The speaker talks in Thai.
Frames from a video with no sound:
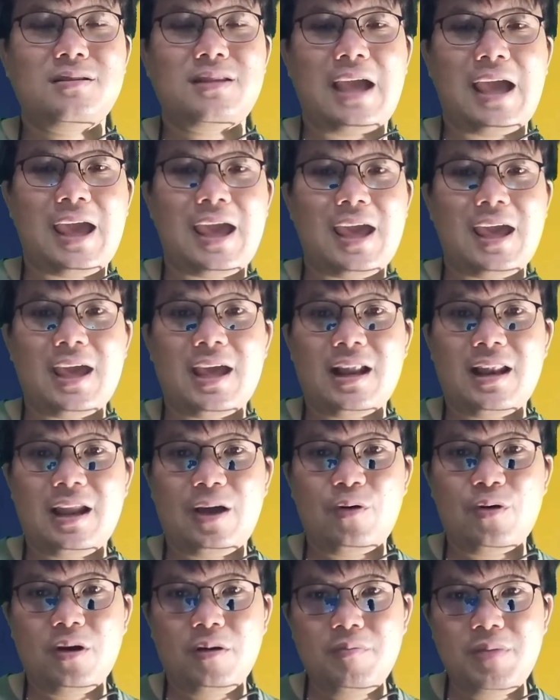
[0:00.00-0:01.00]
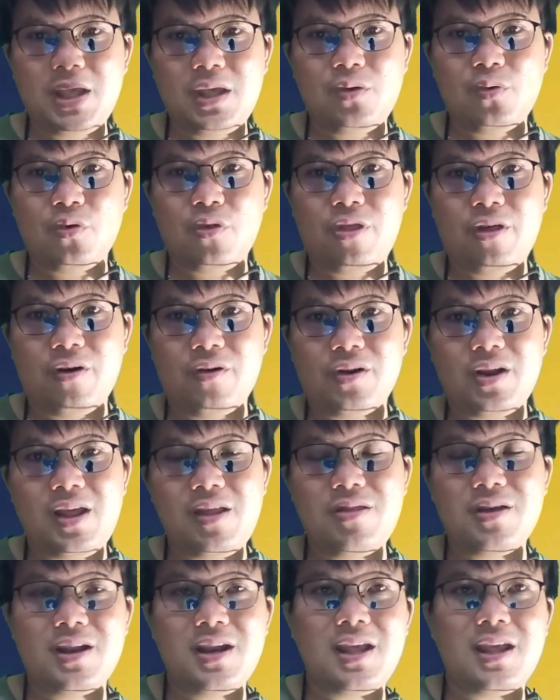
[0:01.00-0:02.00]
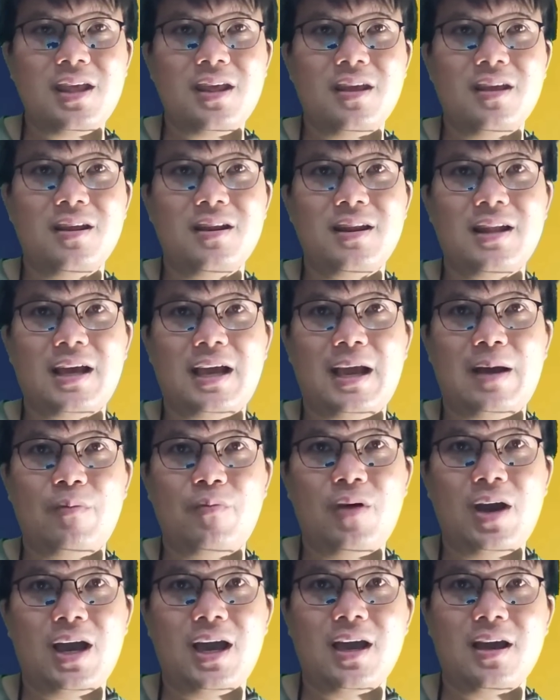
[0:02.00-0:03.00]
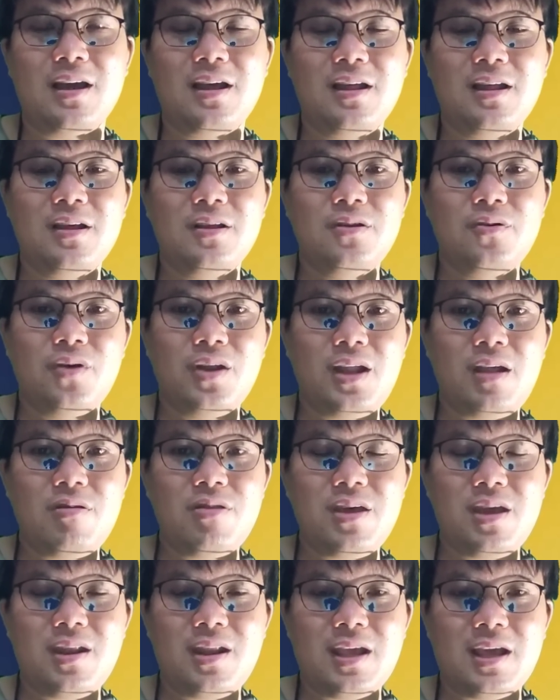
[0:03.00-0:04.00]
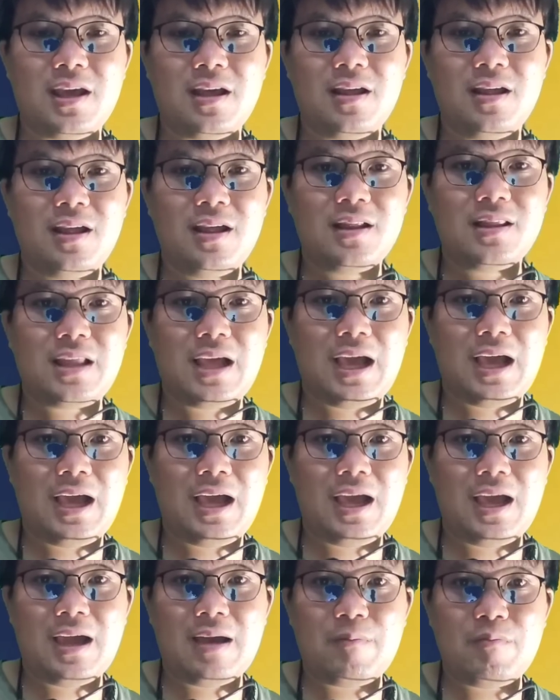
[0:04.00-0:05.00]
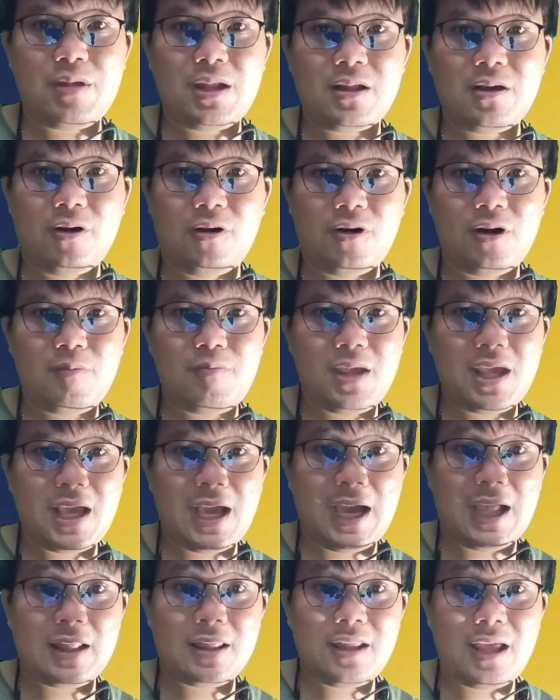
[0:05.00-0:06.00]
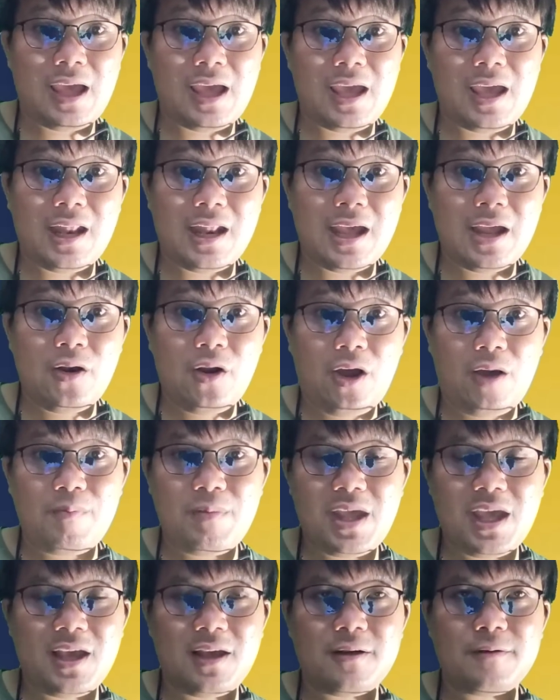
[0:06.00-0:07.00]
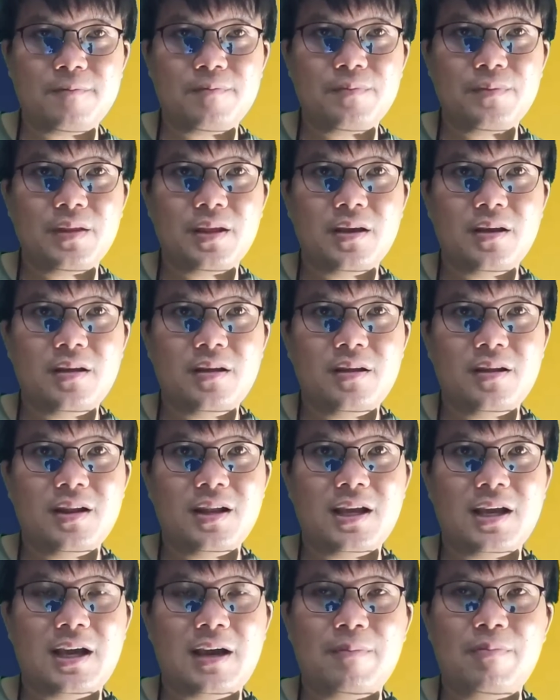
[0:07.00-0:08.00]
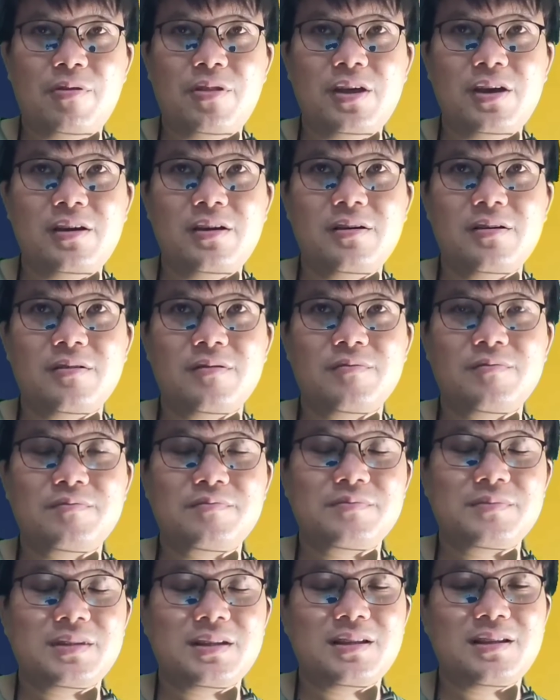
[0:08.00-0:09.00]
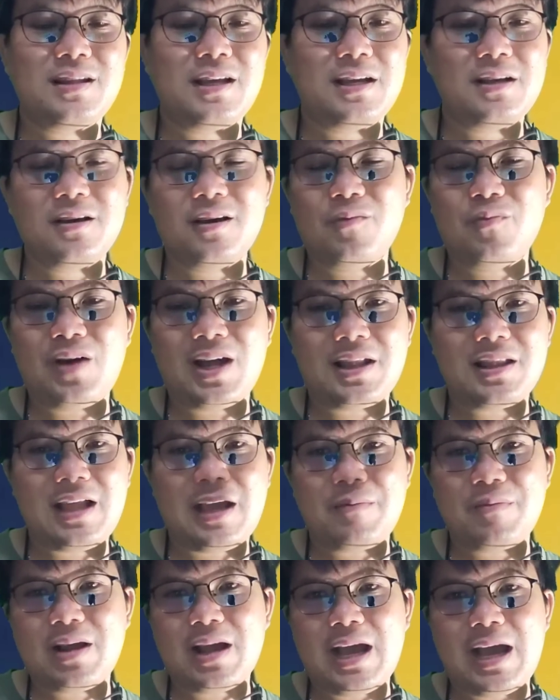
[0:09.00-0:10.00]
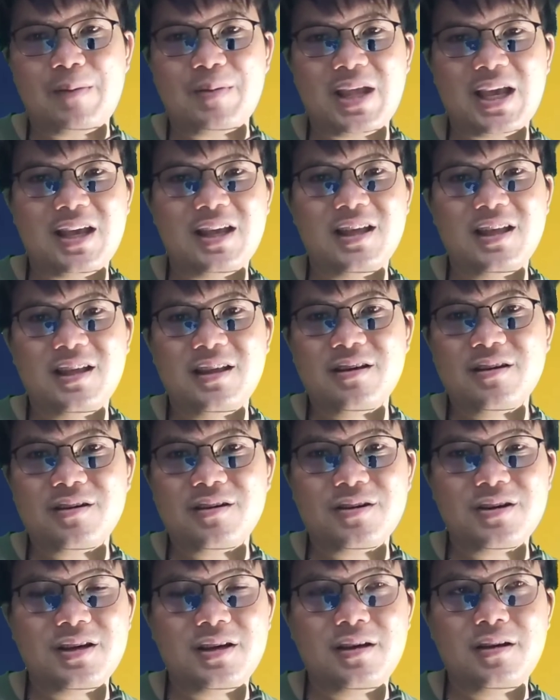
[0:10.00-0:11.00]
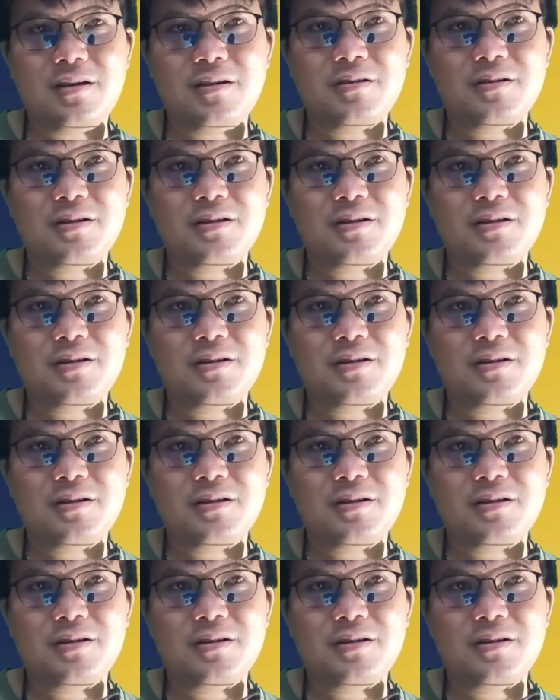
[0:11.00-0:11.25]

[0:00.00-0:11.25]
แต่เราก็มีอยู่2ทฤษฎีนะครับว่า USTC เนี่ยถ้า Bitcoin มีการเทในรอบนี้นะครับซึ่งถ้าเกิดวัดตามกราฟนะก็คือ